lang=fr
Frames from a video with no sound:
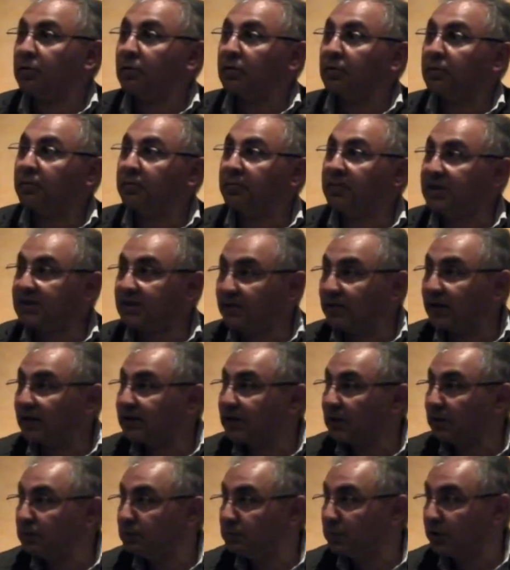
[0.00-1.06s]
mais c'est
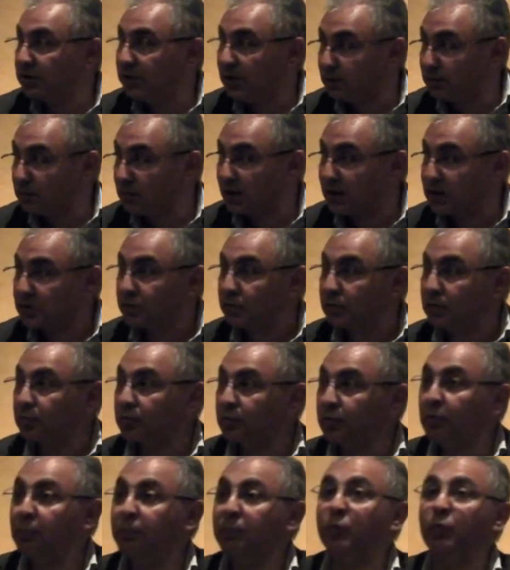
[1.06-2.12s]
véritablement une invocation.
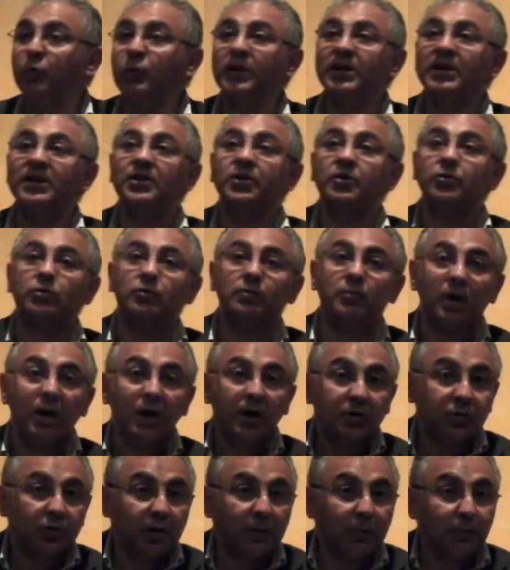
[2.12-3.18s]
Une pluie qui tombe,
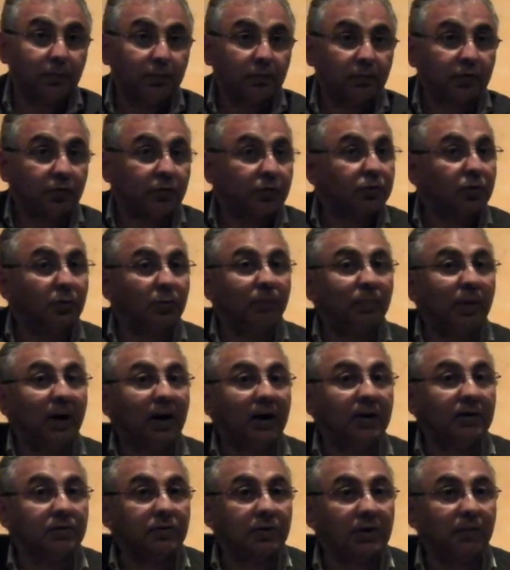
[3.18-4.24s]
ce, ne sont
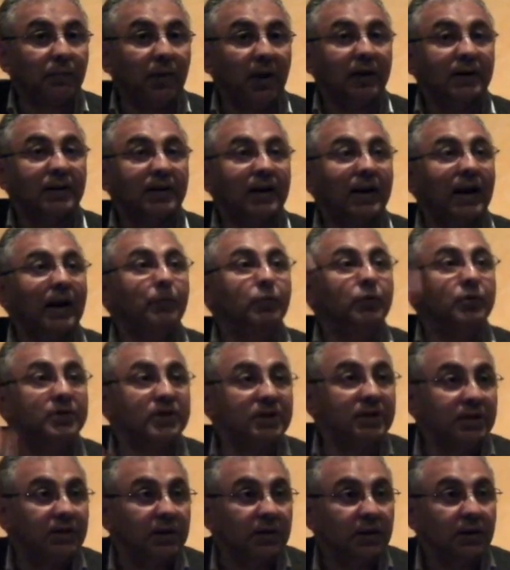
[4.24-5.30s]
pas, n'est pas des
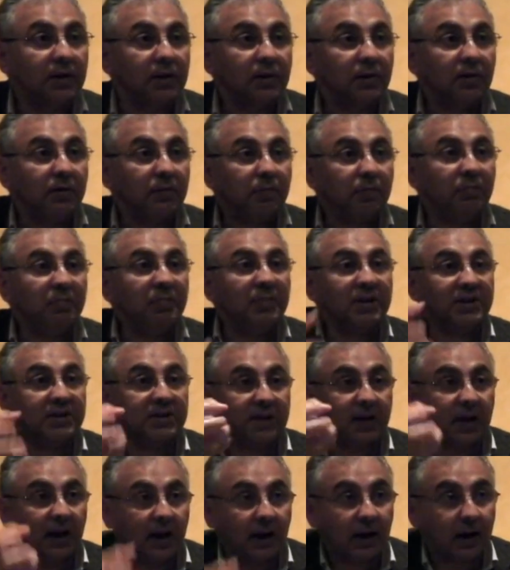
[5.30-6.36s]
clapotis, mais
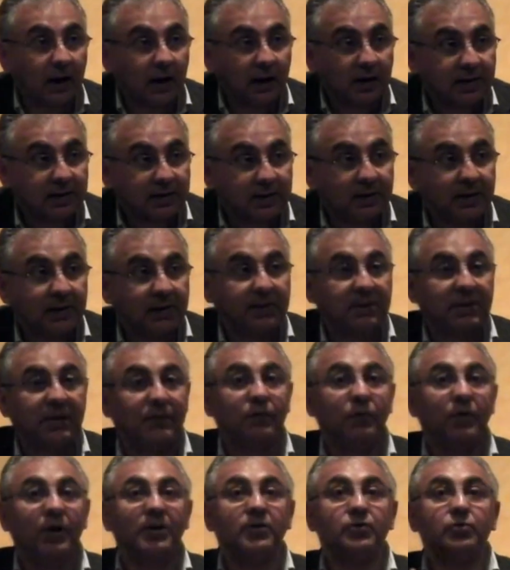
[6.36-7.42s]
c'est, des
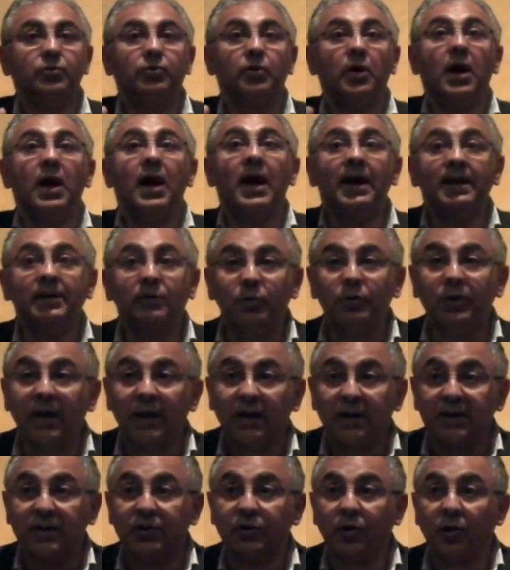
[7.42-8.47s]
invocations. Un
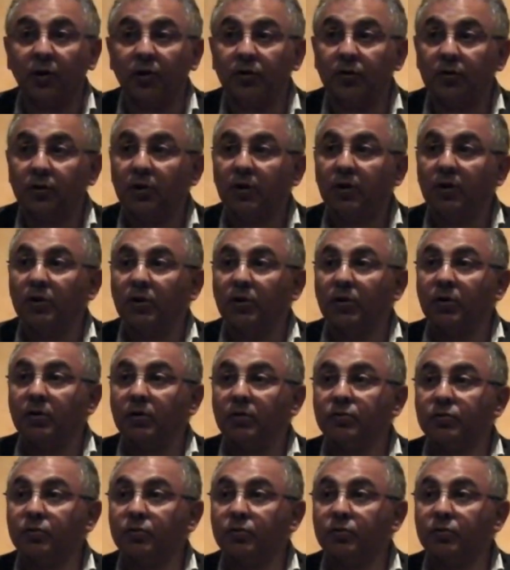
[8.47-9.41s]
tonnerre qui tonne, ce